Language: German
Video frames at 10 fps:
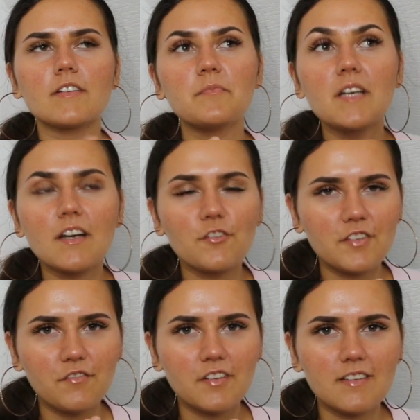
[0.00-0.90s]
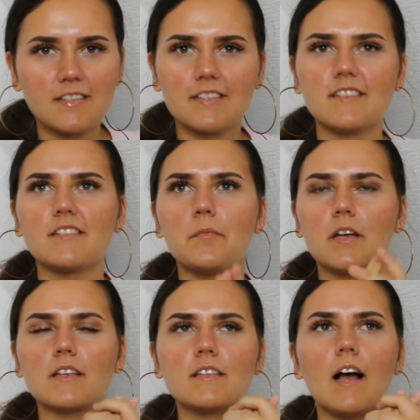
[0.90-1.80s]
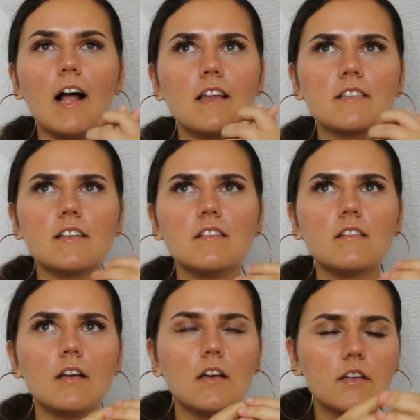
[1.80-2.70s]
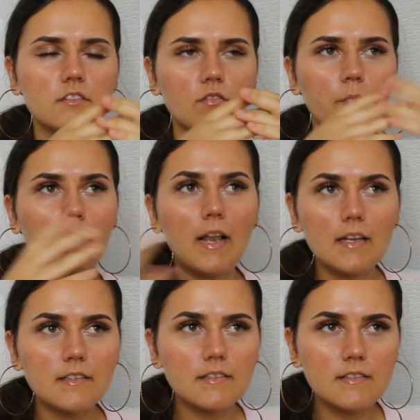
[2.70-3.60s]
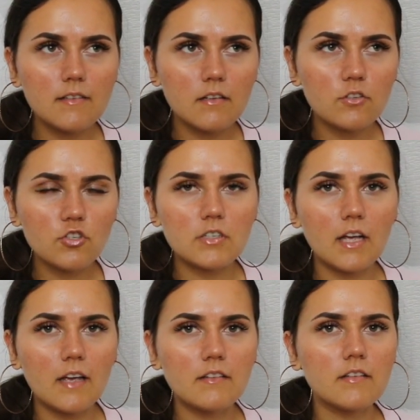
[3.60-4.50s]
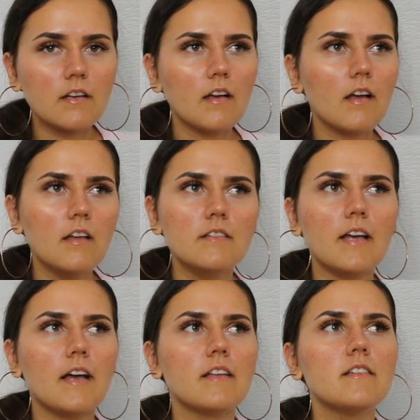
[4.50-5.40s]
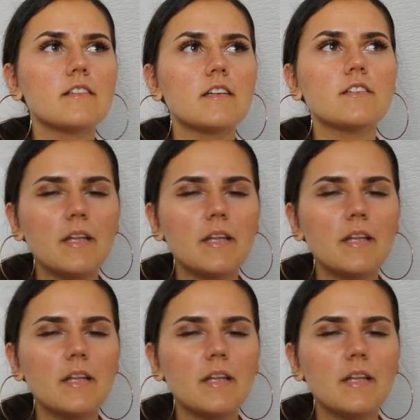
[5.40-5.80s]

Was mir ja auch sehr wichtig ist, ist immer, dass alles in so Balance steht in der Hinsicht.